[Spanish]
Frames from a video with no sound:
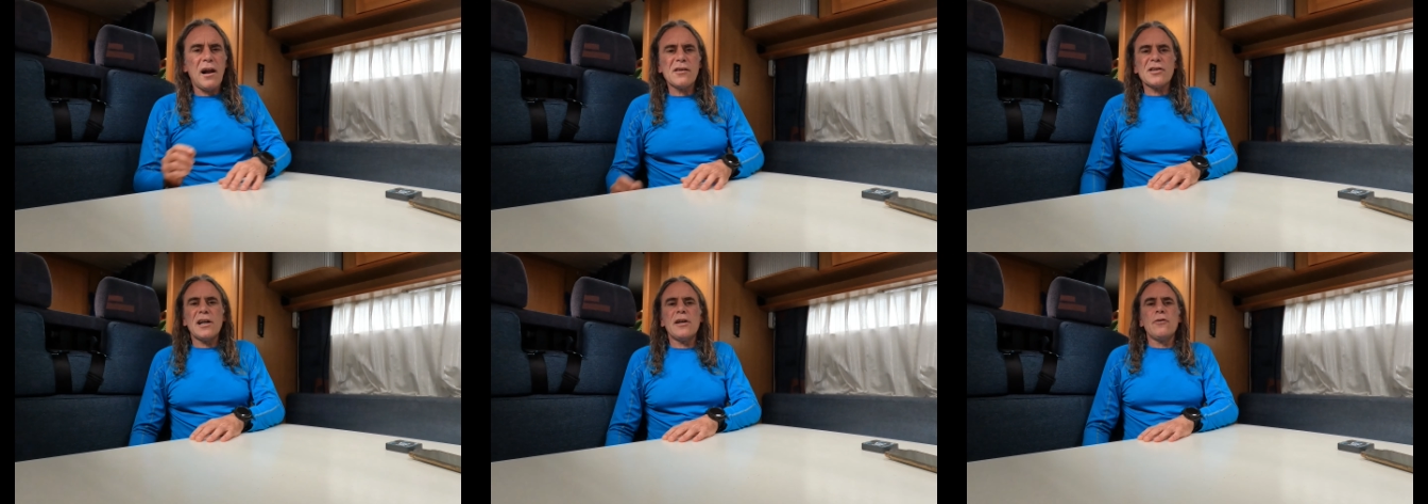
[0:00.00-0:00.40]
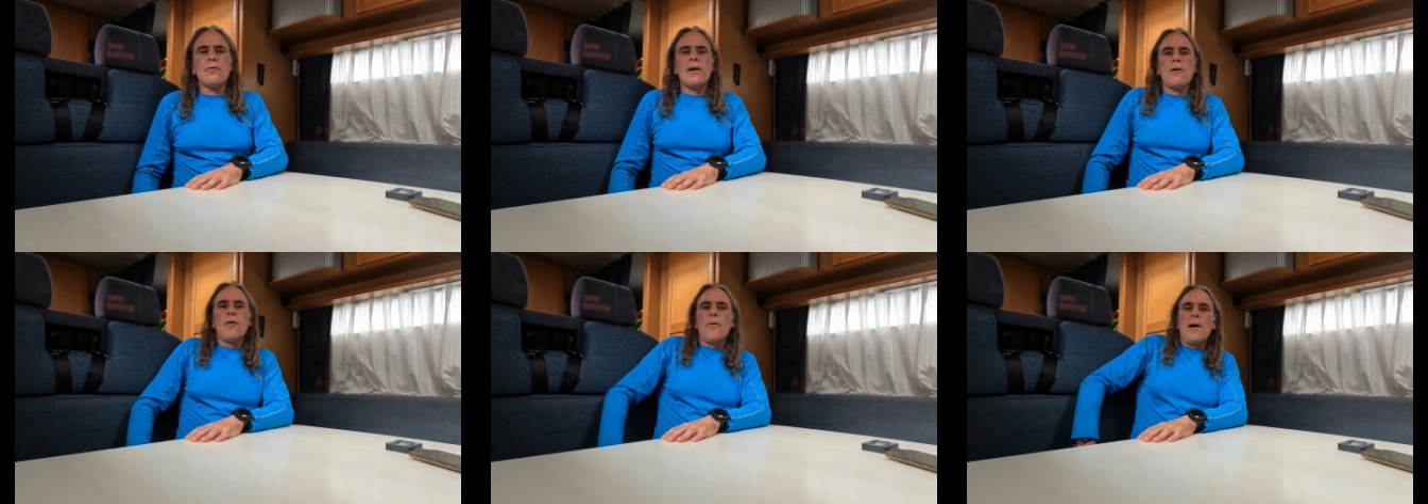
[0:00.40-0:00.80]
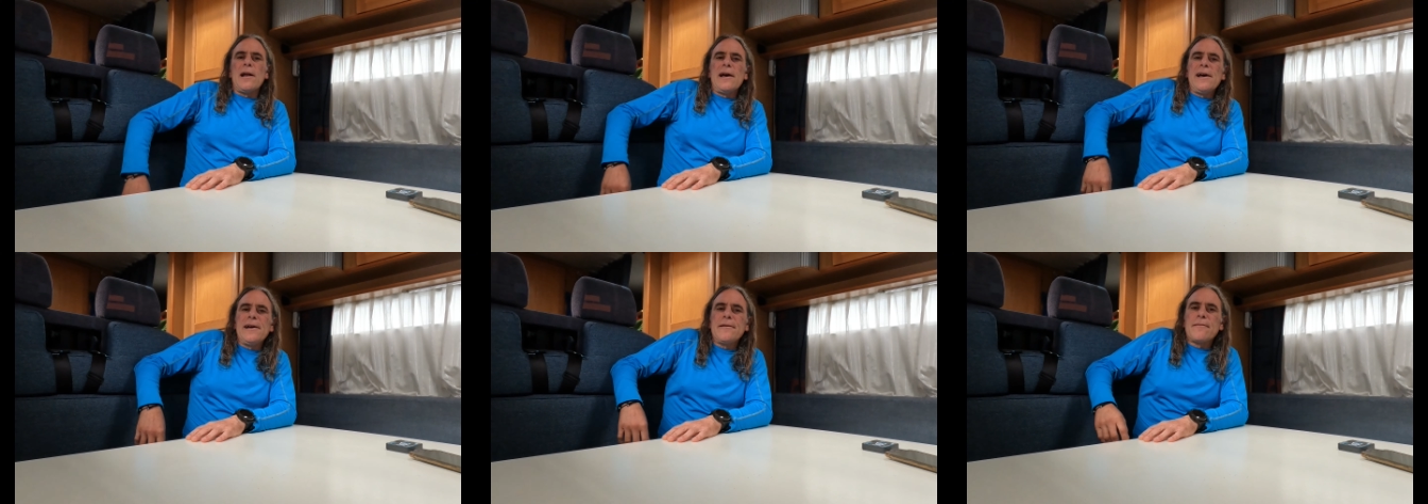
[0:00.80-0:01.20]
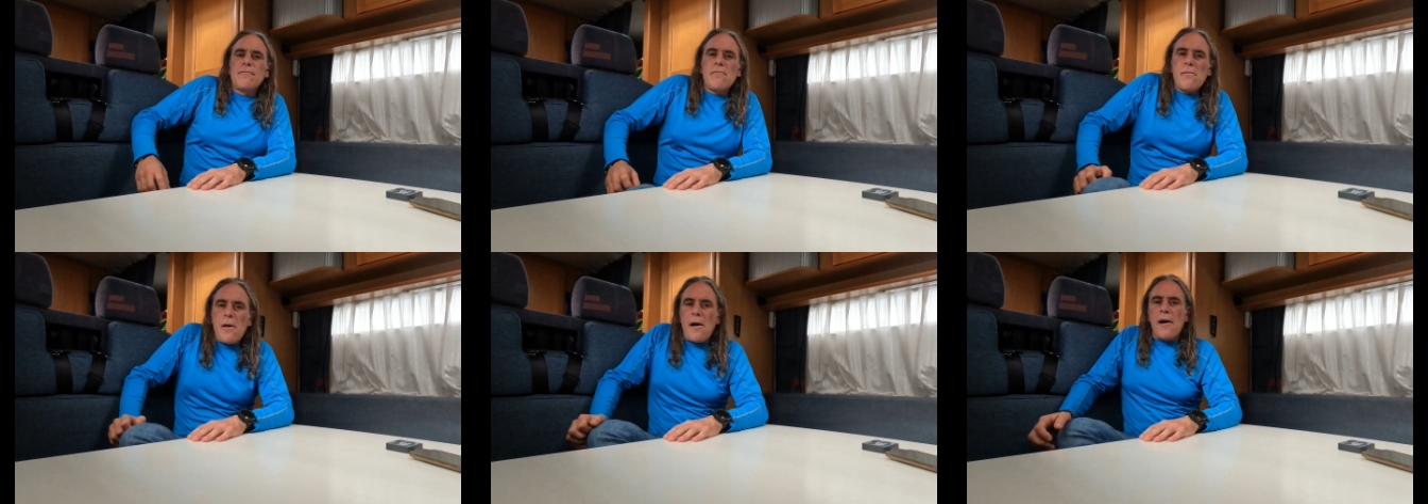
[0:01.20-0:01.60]
ha salido una nueva ley
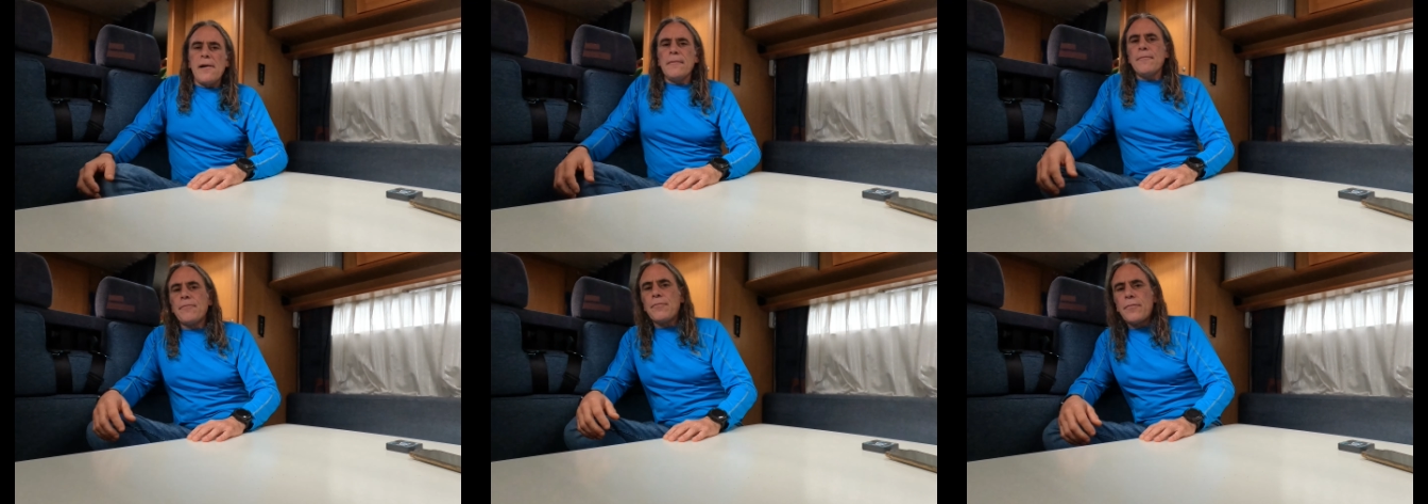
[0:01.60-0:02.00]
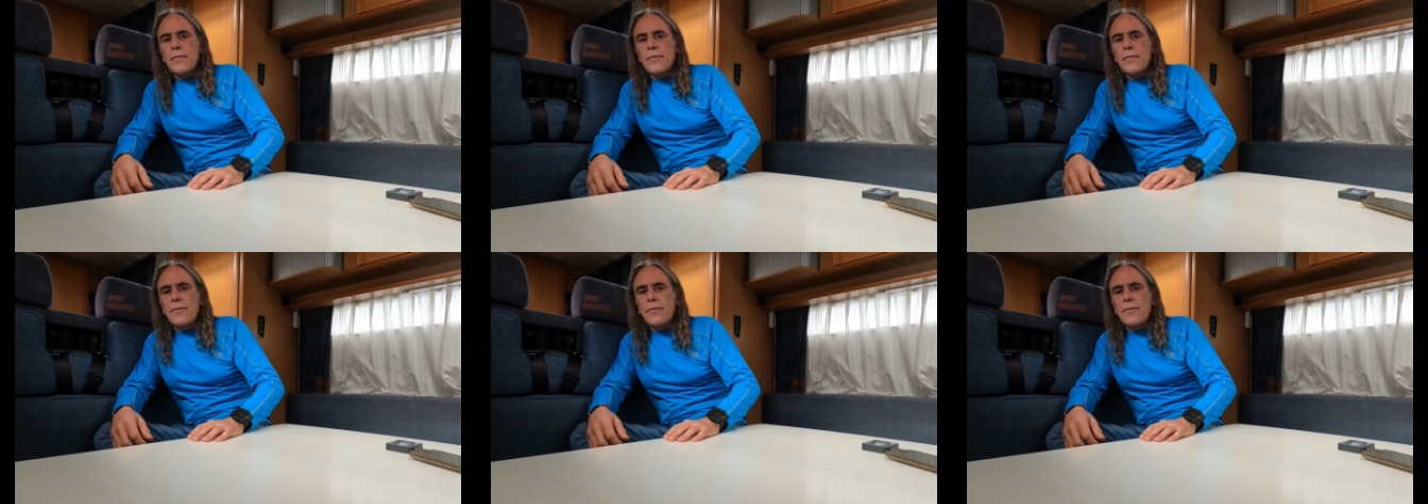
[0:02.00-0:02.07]
¿eh?